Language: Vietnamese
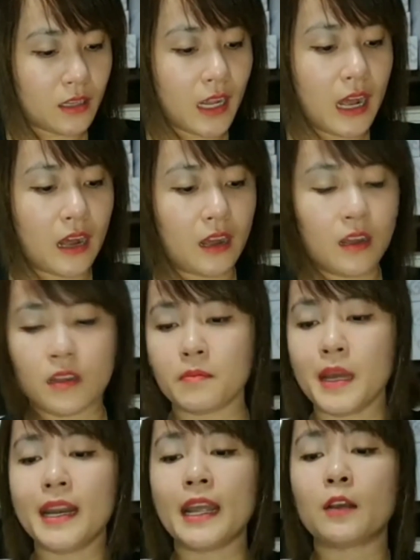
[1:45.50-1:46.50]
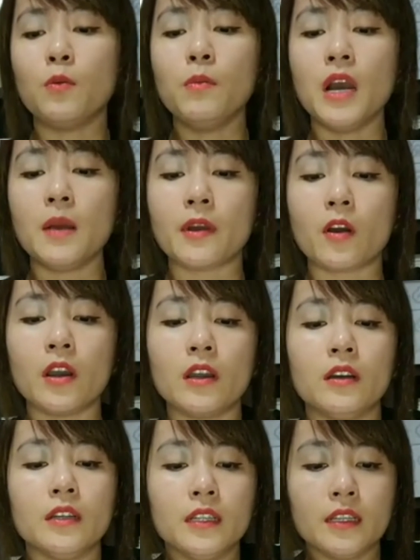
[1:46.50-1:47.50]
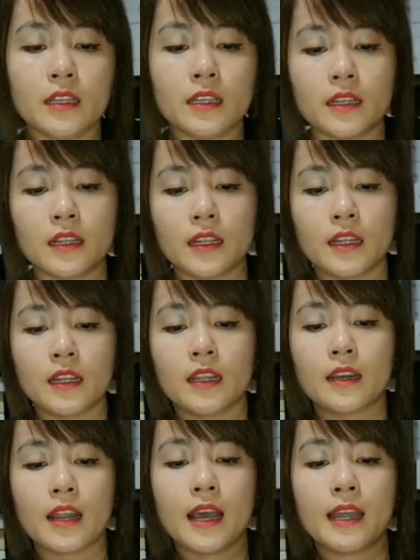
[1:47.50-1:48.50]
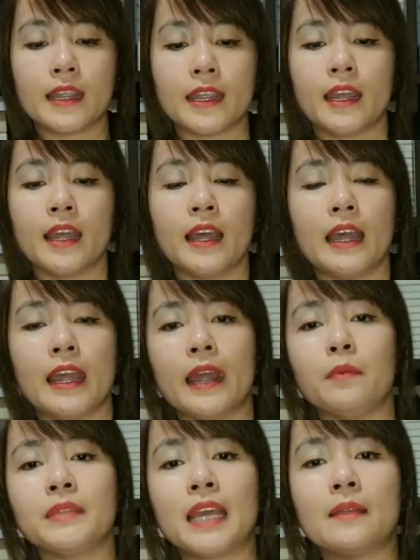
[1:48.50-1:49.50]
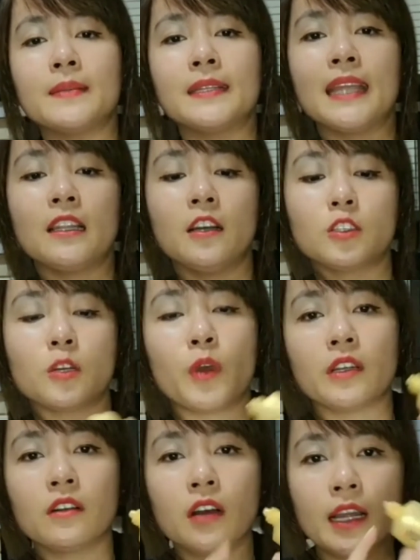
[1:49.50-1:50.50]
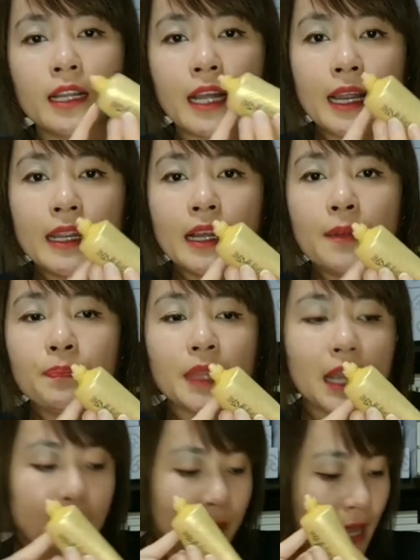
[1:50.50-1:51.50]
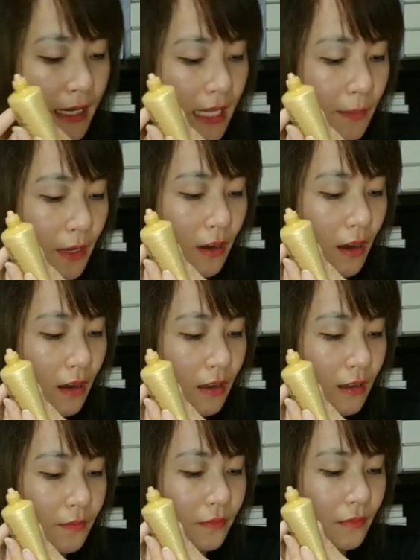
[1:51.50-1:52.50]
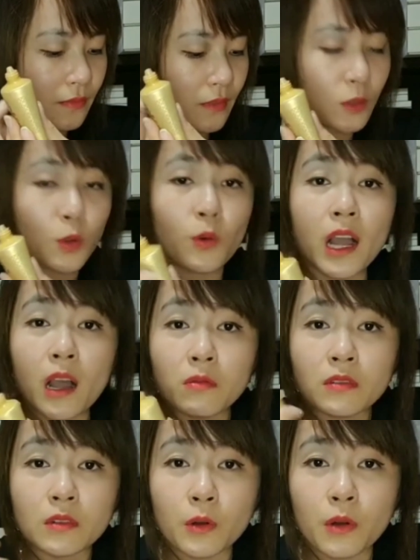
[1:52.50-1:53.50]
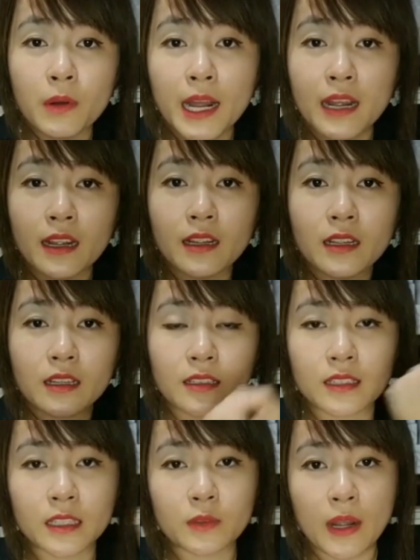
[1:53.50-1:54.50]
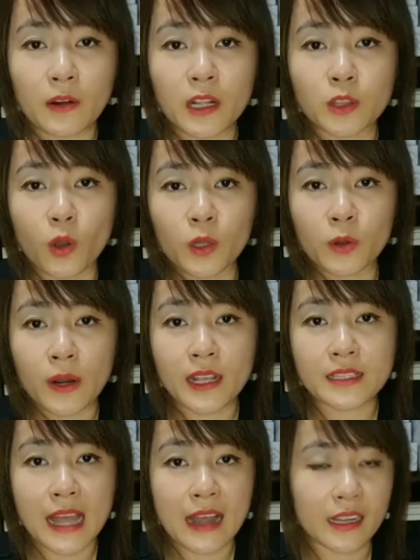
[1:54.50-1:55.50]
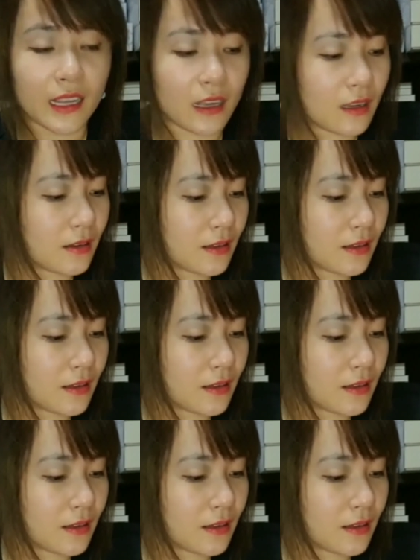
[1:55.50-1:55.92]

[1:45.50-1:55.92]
thế hả bên này cũng mưa mà con ơi đây em tiện em sẽ test thử cho mọi người cái um, kem nền kim cương đúng không đúng không ạ thỉnh thoảng lại tối nữa lại sáng kìa